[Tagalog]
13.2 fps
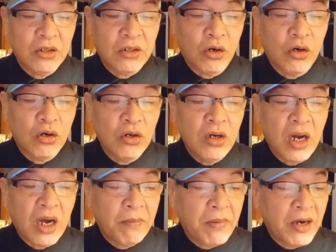or
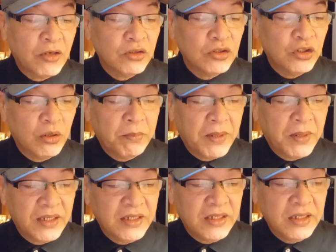about your
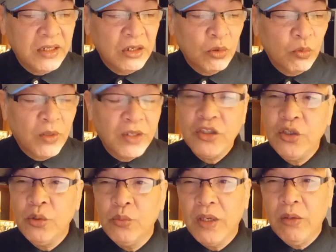body, what
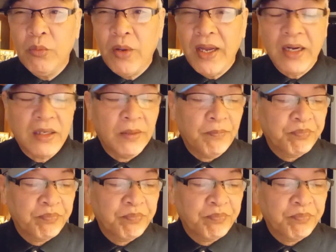you will wear.